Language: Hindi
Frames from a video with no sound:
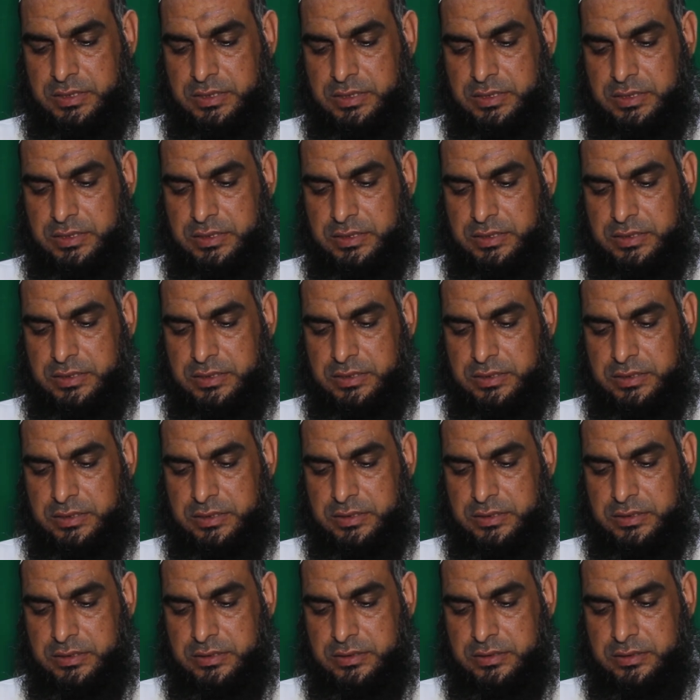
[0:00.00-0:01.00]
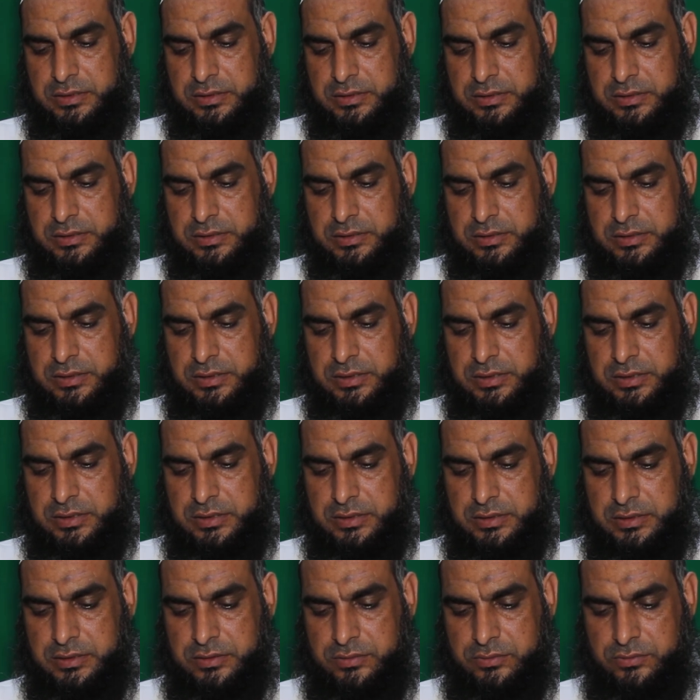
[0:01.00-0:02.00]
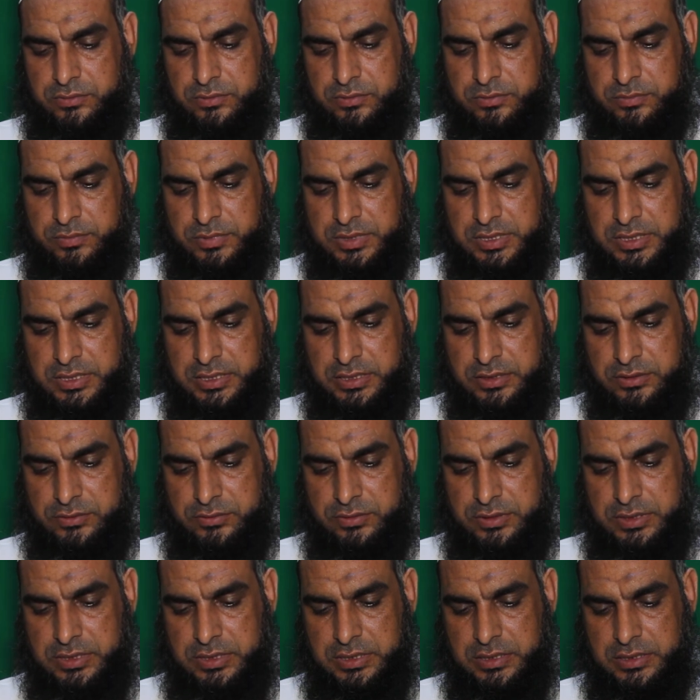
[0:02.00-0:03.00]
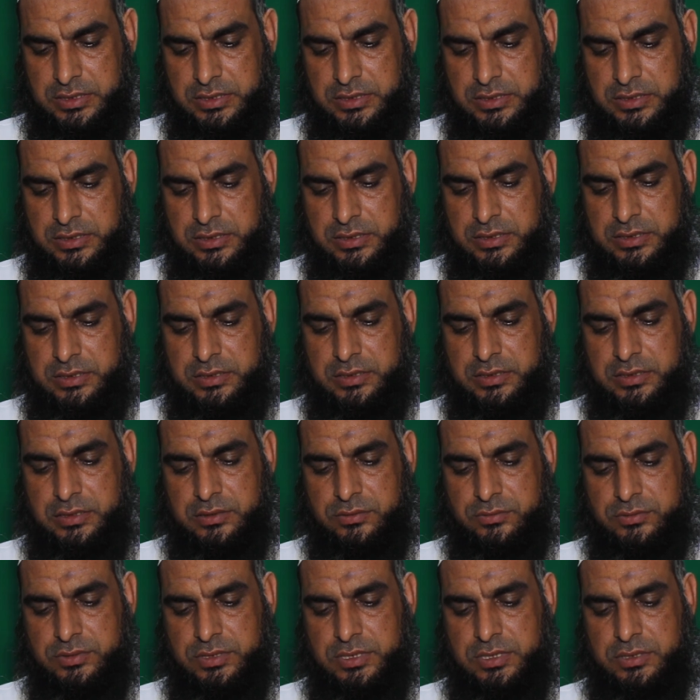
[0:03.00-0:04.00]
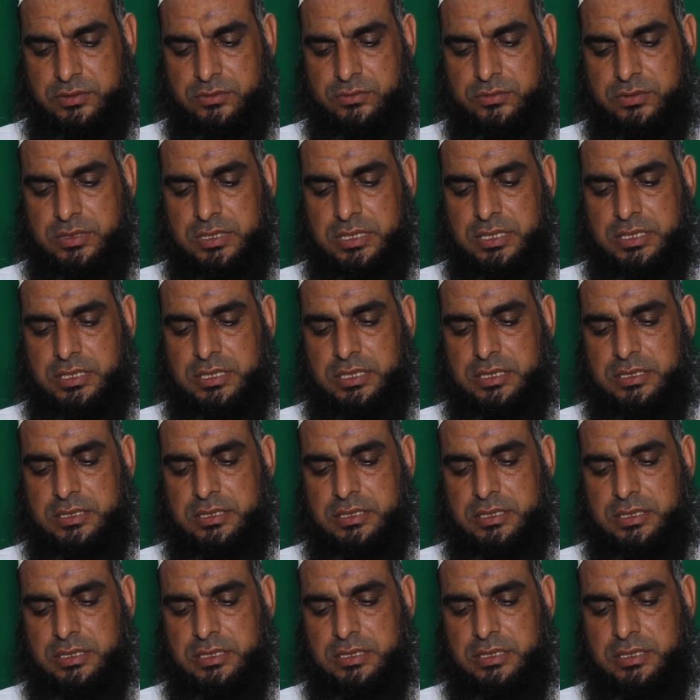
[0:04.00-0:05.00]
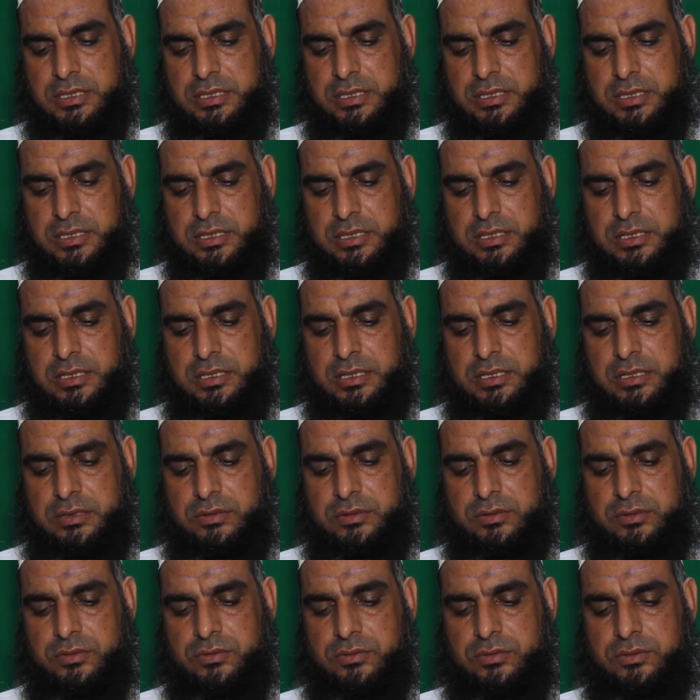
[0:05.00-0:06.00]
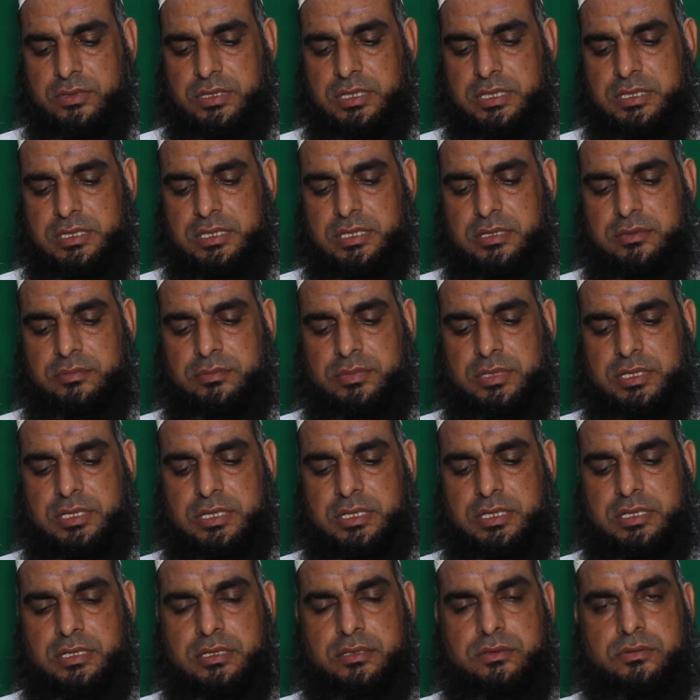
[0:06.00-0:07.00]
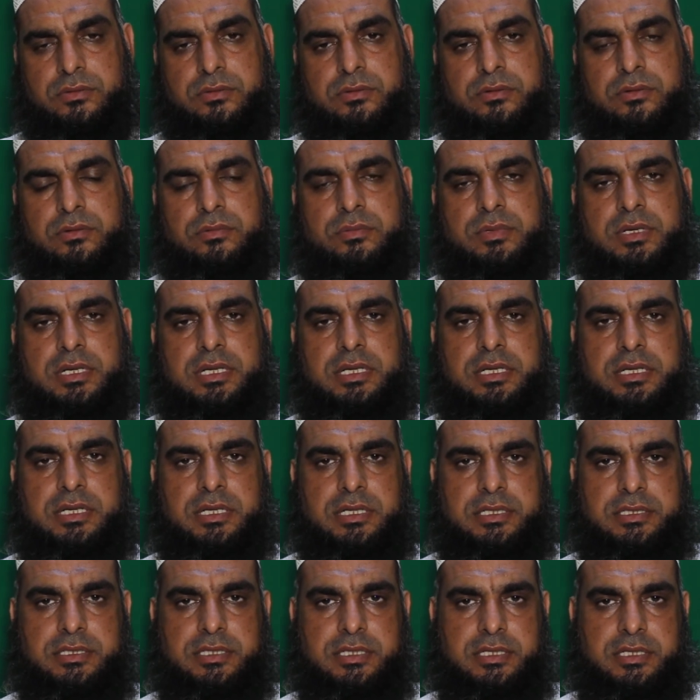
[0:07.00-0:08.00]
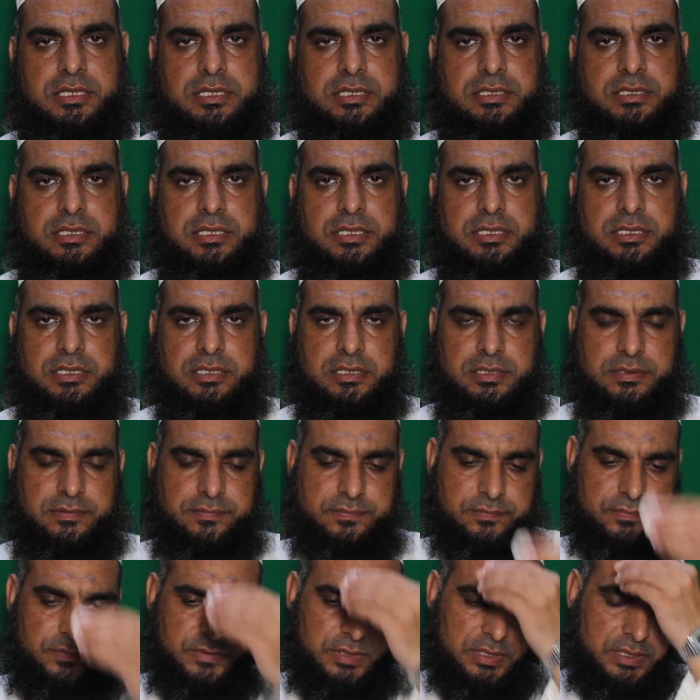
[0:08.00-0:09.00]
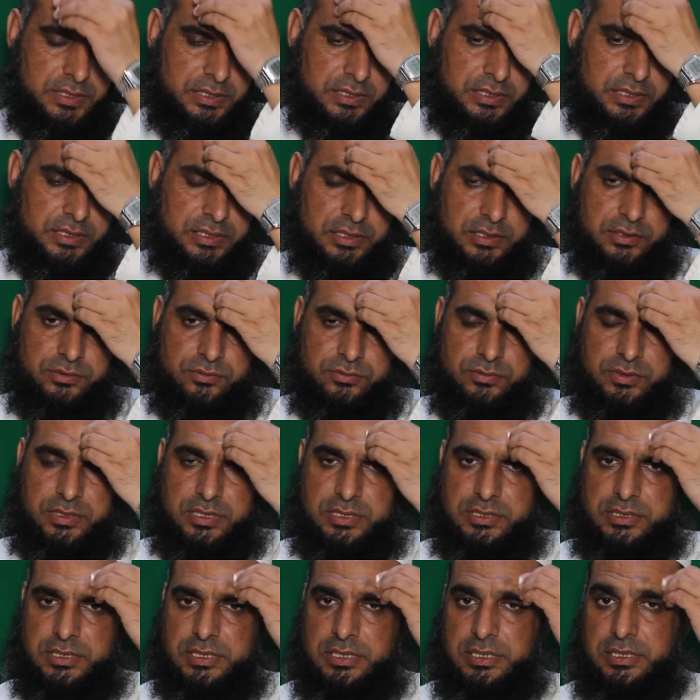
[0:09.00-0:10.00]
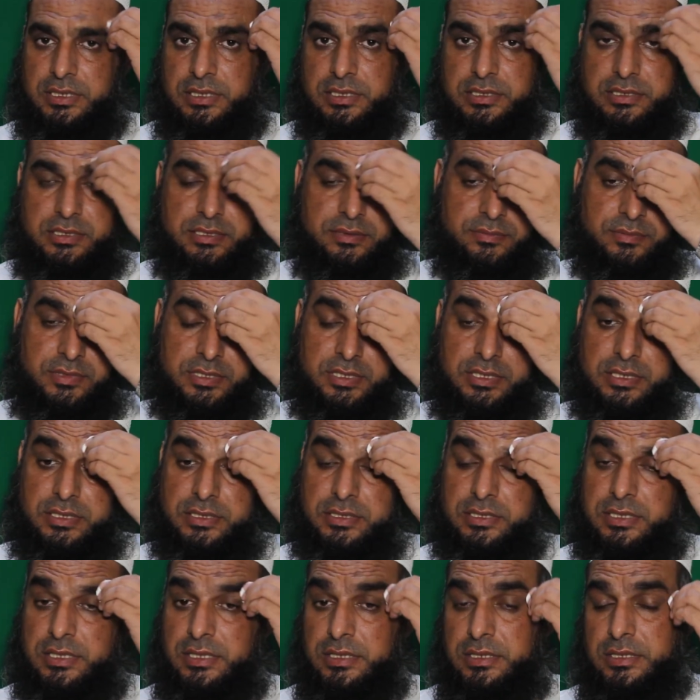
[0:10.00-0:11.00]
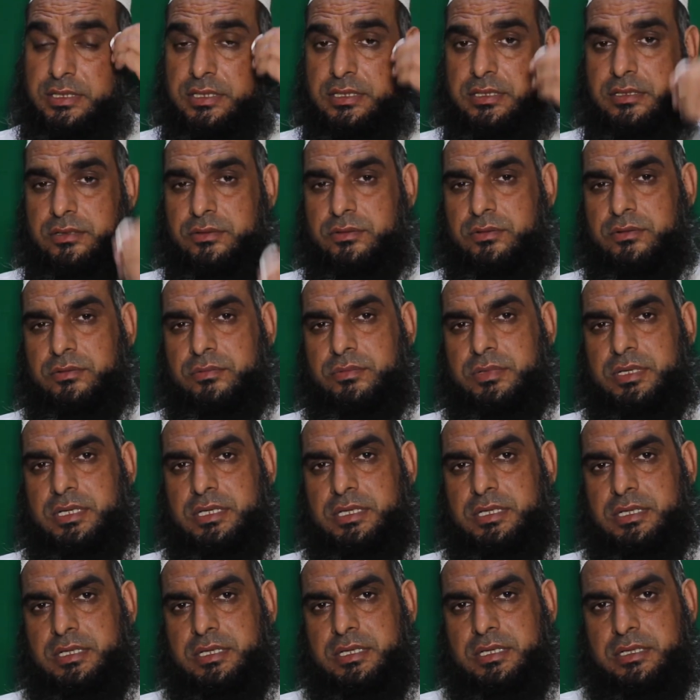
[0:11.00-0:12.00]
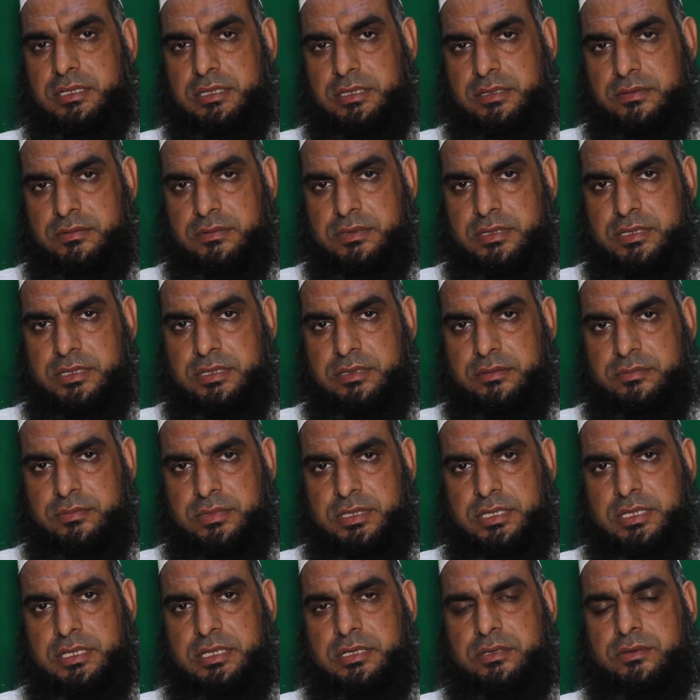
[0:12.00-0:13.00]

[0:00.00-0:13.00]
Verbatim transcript: अगर क़ुरबानी जो है आ, उसकी दुआ याद नहीं है और कोई किताब भी नहीं है तो क़ुरबानी कैसे की जाएगी तो नाजरीन ये समझना चाहिए कि क़ुरबानी करते वक्त बल्कि